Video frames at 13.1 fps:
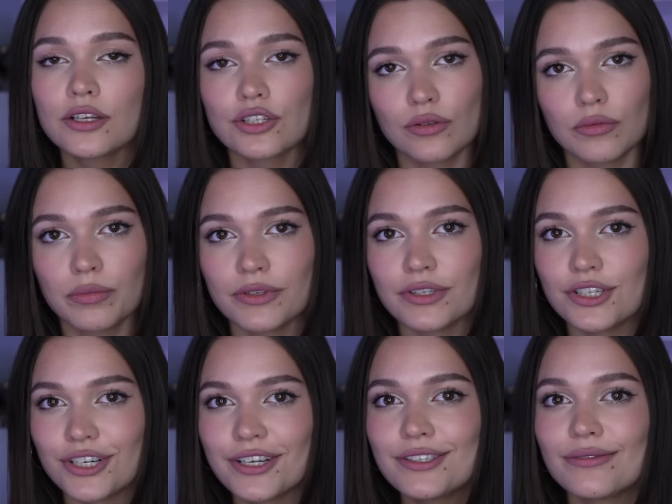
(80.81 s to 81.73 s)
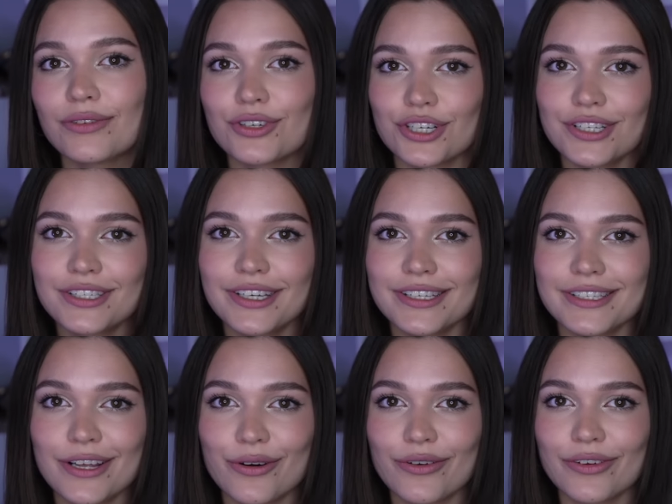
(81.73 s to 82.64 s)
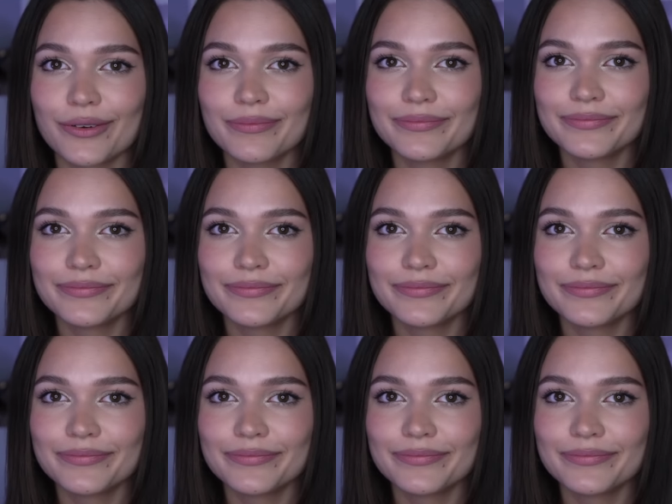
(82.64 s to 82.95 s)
чтобы поддержать свое женское здоровье.